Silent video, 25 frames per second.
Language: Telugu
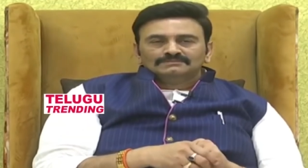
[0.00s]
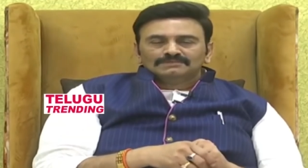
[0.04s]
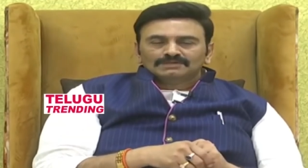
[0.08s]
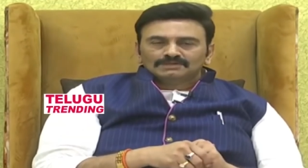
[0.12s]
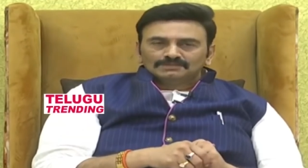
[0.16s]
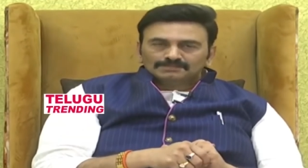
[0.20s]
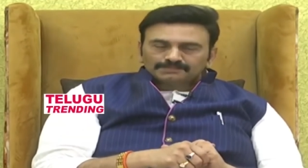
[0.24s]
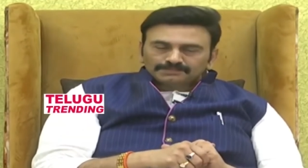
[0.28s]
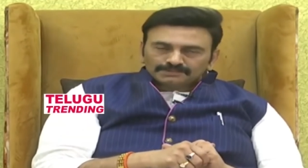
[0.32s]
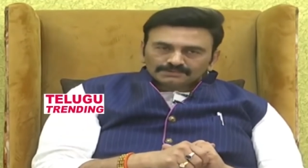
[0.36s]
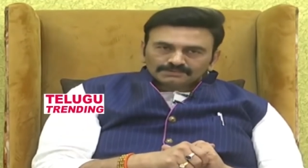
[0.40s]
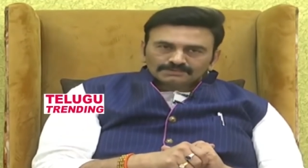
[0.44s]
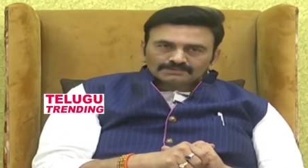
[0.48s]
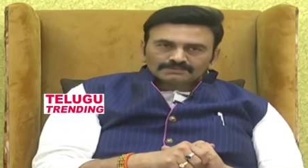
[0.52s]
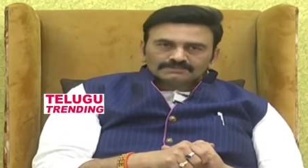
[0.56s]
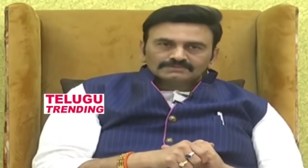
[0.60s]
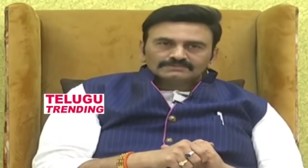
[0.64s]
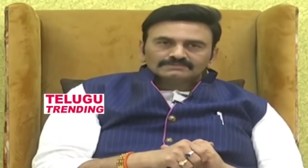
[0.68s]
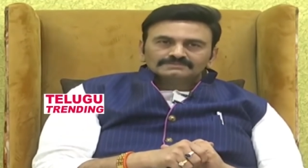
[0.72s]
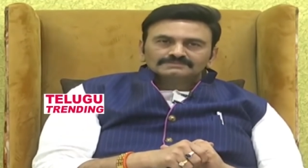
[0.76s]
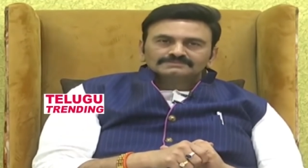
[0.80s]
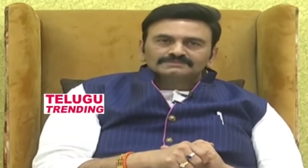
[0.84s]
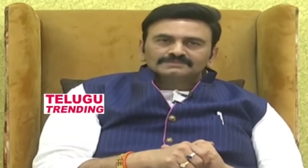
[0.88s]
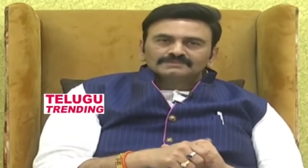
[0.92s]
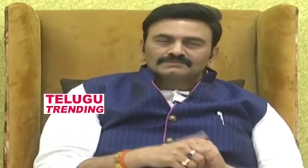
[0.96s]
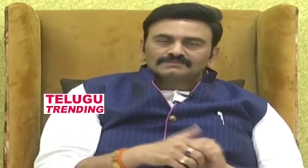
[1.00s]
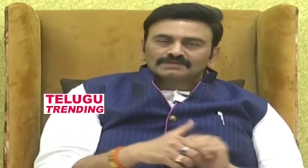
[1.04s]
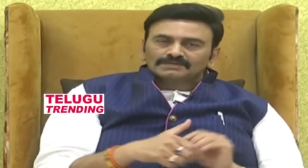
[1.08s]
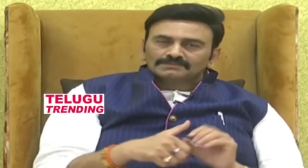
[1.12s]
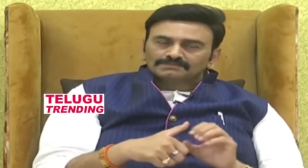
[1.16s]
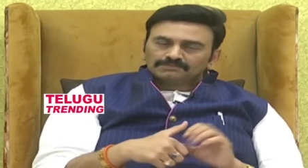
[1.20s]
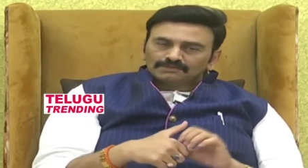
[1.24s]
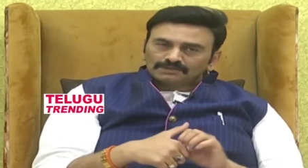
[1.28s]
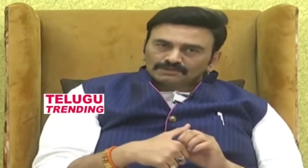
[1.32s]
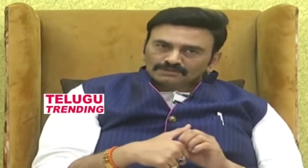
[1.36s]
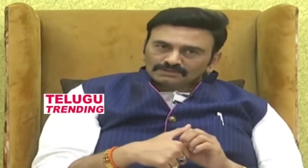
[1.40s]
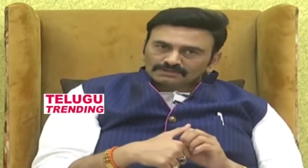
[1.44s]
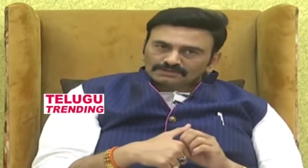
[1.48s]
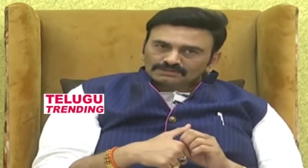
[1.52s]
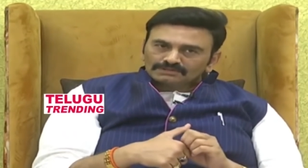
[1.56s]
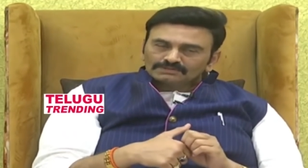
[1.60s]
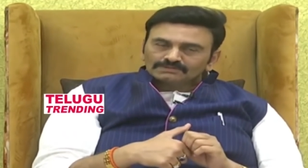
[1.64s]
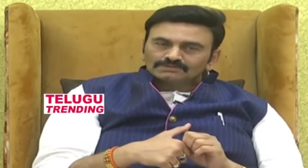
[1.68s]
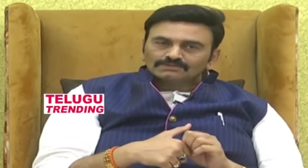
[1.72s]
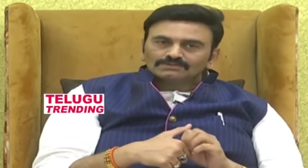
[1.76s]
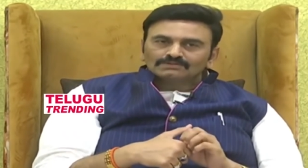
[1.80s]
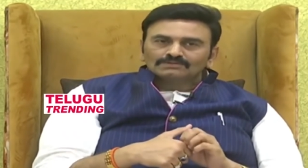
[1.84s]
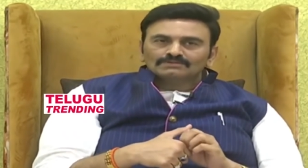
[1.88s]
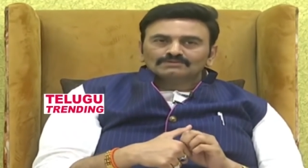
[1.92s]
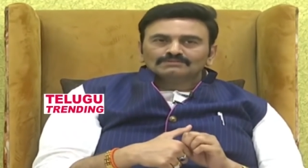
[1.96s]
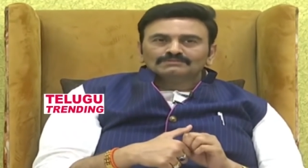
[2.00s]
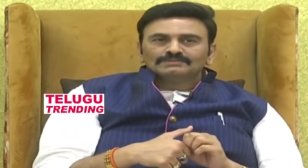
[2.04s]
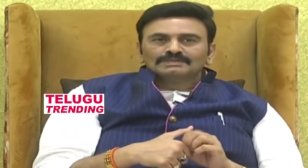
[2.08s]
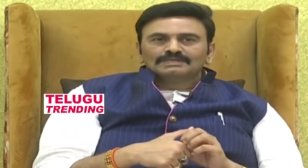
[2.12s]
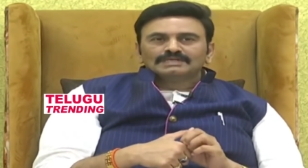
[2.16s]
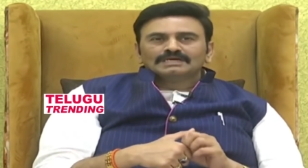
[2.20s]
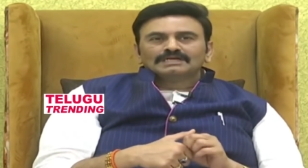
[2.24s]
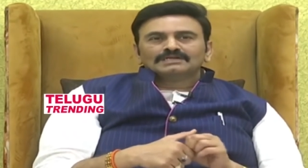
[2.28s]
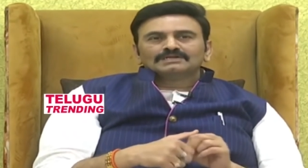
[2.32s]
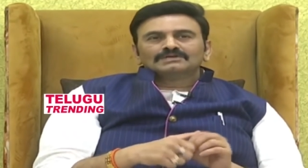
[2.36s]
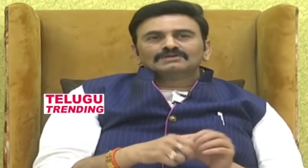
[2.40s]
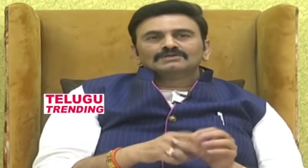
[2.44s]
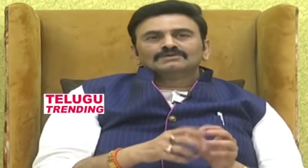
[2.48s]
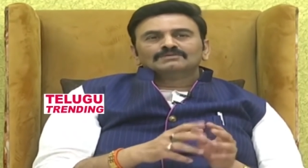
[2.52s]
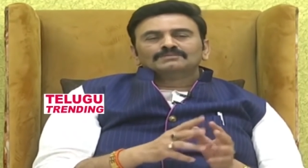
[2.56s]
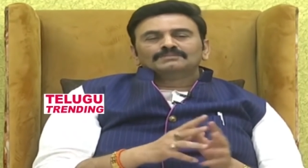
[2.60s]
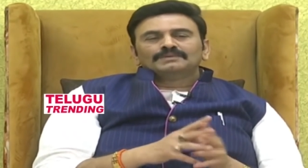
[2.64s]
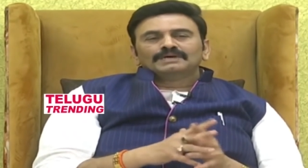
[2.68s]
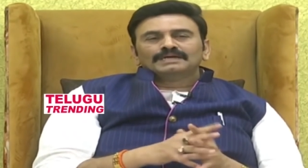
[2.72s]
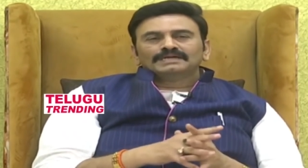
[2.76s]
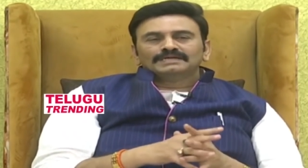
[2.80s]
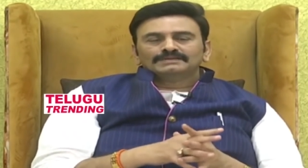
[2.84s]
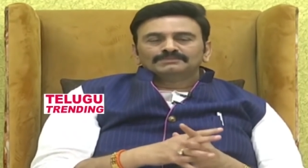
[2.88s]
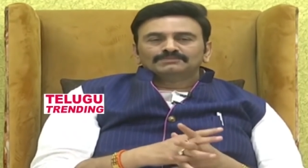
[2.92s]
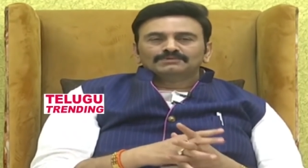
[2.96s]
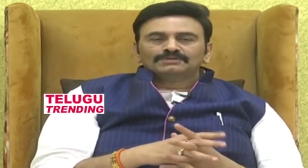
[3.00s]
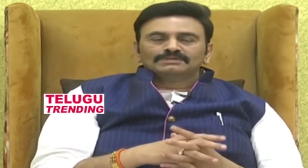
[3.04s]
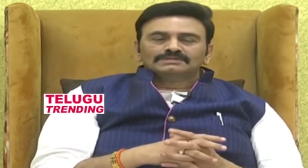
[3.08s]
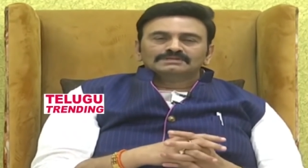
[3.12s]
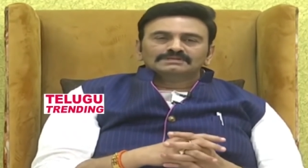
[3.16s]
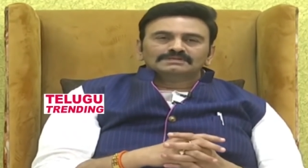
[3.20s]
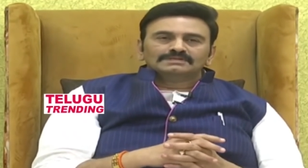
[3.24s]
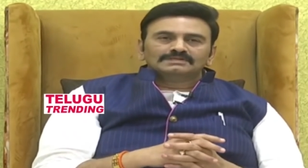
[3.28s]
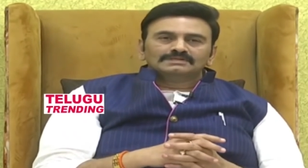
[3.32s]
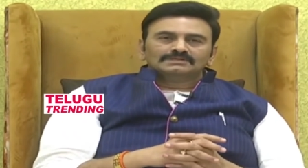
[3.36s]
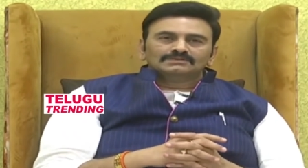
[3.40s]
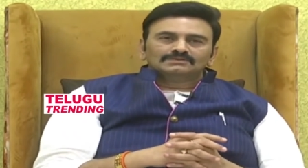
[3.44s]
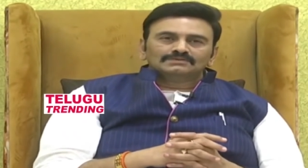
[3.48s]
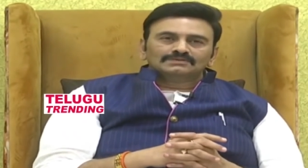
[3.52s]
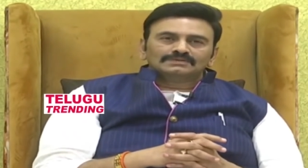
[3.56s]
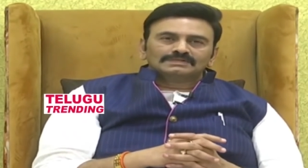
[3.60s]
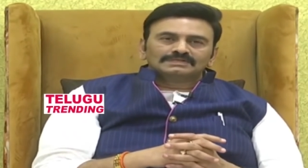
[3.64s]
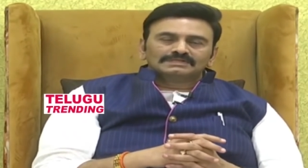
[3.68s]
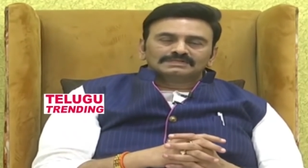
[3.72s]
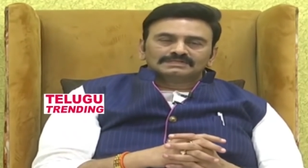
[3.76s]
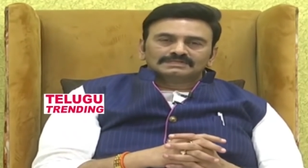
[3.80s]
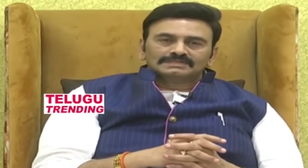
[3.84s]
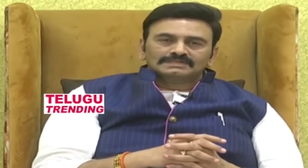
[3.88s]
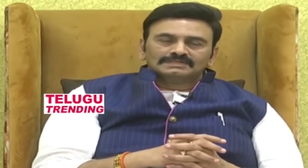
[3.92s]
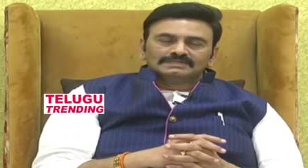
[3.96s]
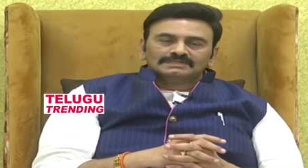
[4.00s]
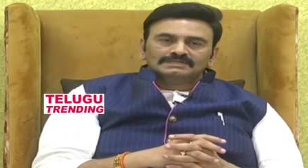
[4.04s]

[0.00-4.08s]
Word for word: మరి ఇప్పుడు మరి పొల్యూషన్తో మరి ఆరోగ్యం పాడైపోతుంది అనుకుంటే